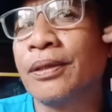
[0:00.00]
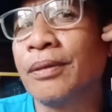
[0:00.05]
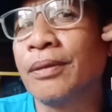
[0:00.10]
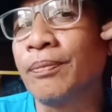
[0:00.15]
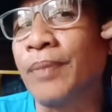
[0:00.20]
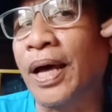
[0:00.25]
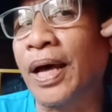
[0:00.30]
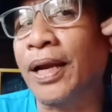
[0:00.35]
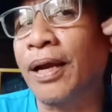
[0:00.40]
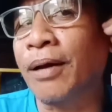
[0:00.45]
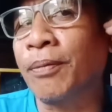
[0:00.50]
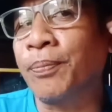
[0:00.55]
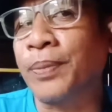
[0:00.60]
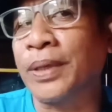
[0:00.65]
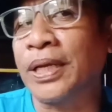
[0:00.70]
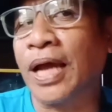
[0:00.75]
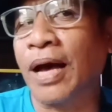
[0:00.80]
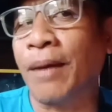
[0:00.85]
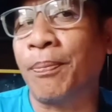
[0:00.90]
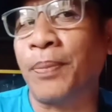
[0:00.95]
parang
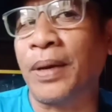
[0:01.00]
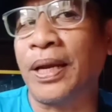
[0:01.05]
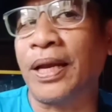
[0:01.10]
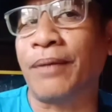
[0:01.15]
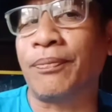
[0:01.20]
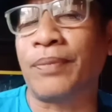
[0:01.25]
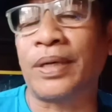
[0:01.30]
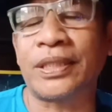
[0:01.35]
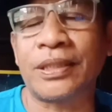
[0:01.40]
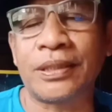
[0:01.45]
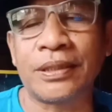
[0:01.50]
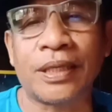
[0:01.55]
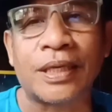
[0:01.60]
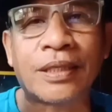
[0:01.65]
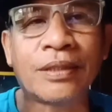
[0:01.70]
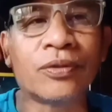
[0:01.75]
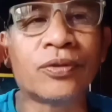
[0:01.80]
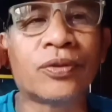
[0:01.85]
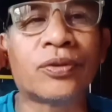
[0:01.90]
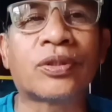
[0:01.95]
pinapalabas
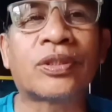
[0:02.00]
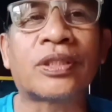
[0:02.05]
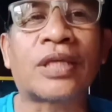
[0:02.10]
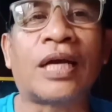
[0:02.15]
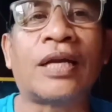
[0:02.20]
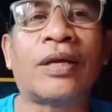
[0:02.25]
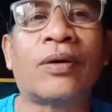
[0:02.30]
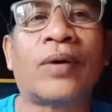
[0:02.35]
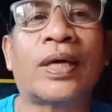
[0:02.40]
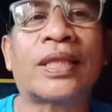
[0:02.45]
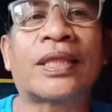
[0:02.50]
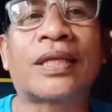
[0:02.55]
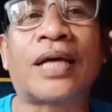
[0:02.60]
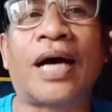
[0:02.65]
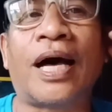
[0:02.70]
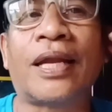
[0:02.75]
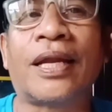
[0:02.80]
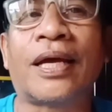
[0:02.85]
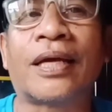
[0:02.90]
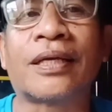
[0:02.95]
niya dun sa liwat
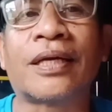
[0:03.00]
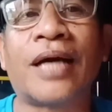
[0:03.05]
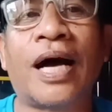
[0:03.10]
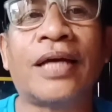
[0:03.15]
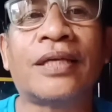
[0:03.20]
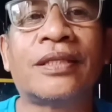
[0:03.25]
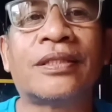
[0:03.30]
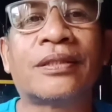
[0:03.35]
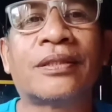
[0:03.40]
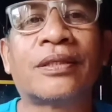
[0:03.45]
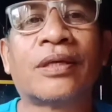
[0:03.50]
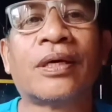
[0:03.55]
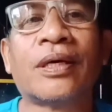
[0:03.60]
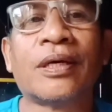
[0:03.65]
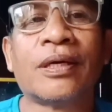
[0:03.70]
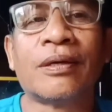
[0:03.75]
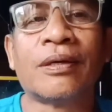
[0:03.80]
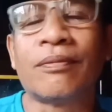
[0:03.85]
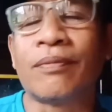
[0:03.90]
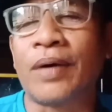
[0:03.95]
kanan guys
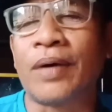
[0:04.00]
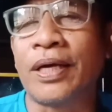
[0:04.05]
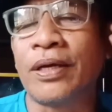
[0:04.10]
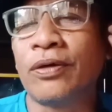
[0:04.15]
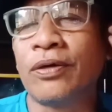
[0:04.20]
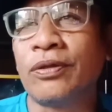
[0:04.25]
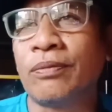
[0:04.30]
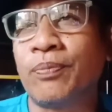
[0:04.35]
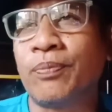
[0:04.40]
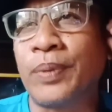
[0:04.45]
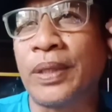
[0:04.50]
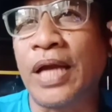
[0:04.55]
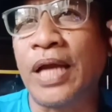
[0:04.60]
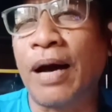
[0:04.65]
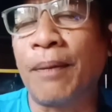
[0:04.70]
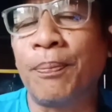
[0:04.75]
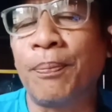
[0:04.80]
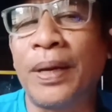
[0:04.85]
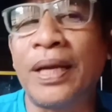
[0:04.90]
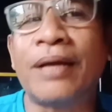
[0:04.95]
ayun
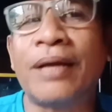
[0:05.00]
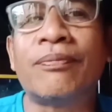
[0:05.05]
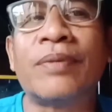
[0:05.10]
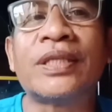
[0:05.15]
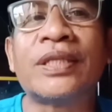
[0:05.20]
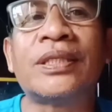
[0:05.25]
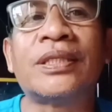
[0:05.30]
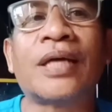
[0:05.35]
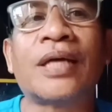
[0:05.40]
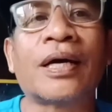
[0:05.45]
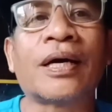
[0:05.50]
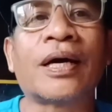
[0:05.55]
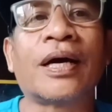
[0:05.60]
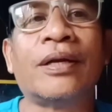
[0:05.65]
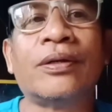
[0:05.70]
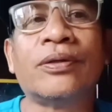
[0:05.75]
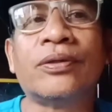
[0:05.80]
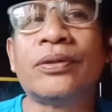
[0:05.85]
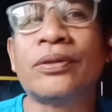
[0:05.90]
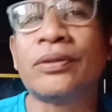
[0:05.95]
pinapalabas niyang
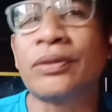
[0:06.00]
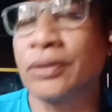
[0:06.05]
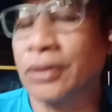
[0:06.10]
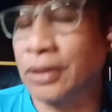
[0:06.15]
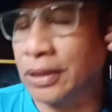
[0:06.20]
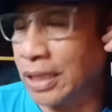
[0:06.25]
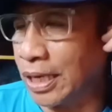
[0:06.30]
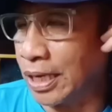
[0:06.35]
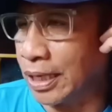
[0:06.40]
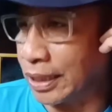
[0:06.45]
ganun yan